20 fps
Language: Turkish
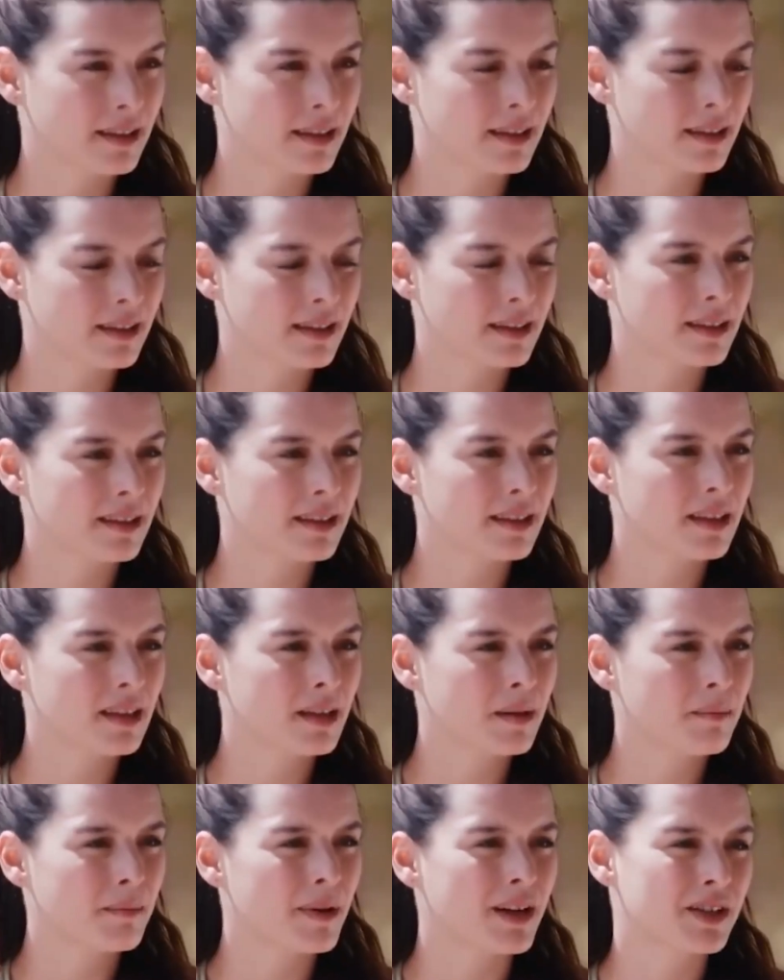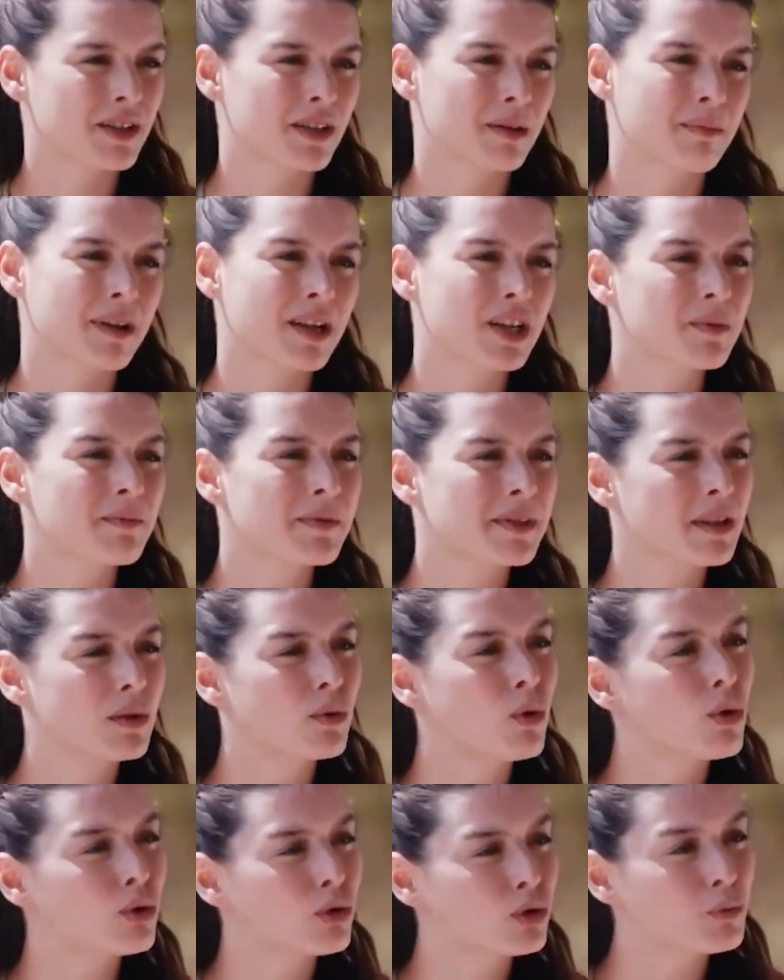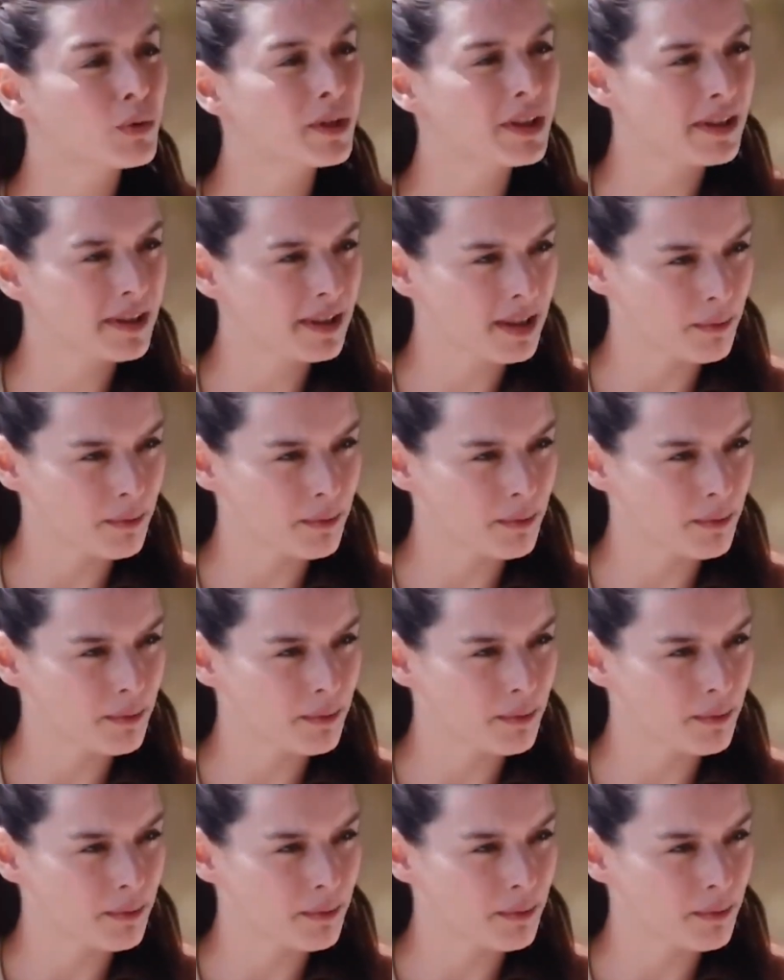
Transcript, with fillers: E, Bak canım ben şimdi seni korkutmak